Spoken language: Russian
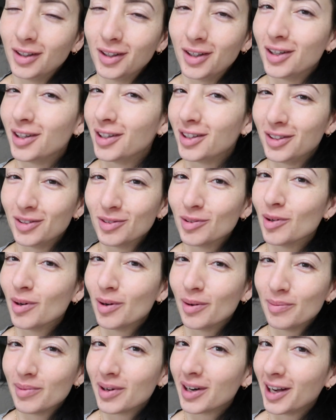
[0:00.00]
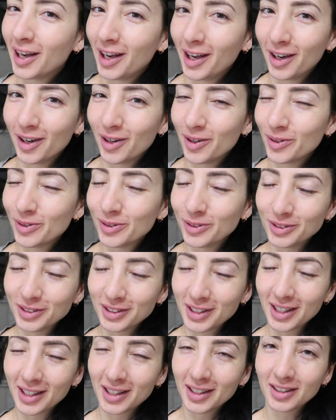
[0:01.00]
А, доброе
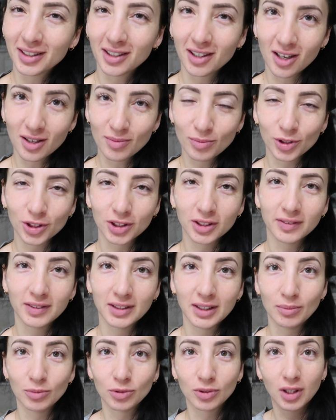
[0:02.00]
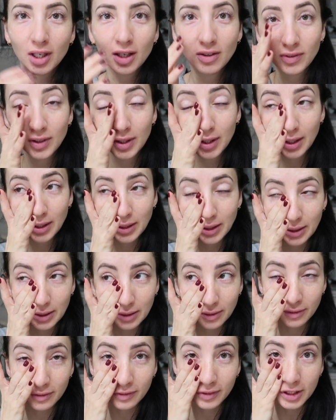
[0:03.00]
утро! Как можно в 7 утра выглядеть
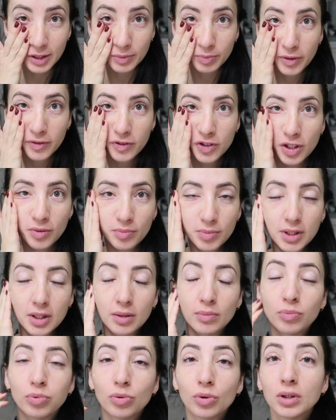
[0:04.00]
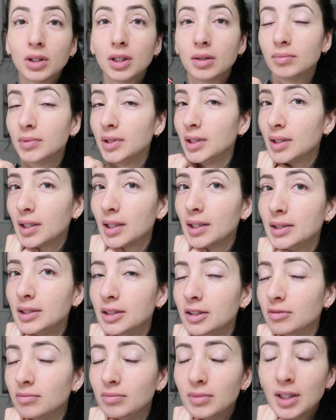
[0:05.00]
выспавшимся, бодрым и
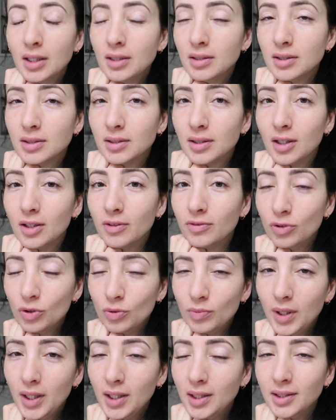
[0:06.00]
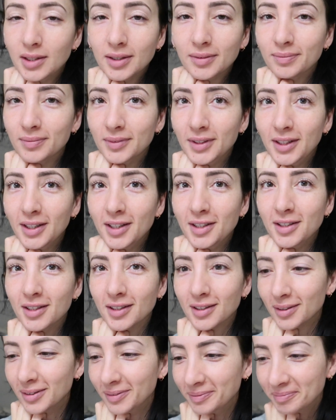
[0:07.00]
красивым? Я не знаю, вы умеете? Я нет.